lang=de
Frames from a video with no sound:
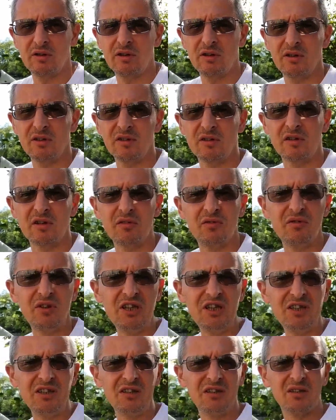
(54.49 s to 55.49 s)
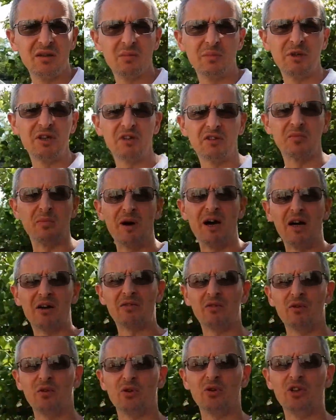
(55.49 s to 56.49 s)
dass der Wind mein
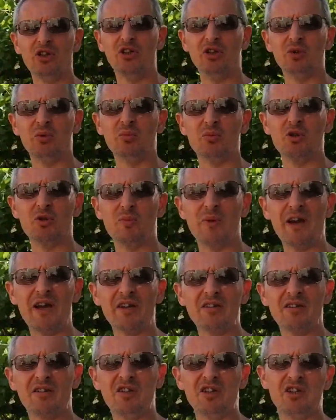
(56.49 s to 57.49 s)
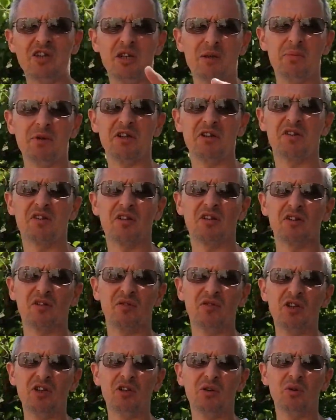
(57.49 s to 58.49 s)
Smartphone nicht umschmeißt. Ich nehme jetzt das
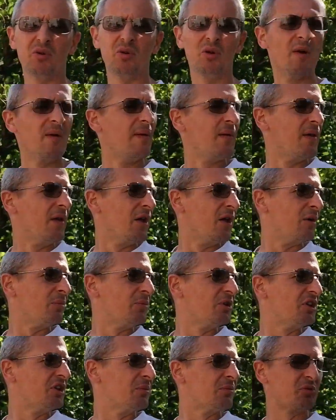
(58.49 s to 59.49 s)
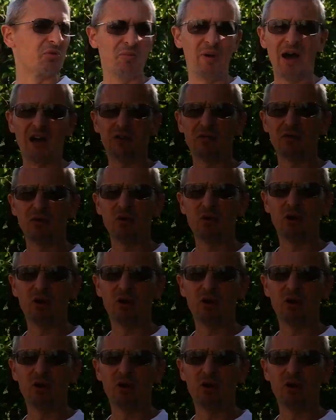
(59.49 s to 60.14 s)
Video mit dem Smartphone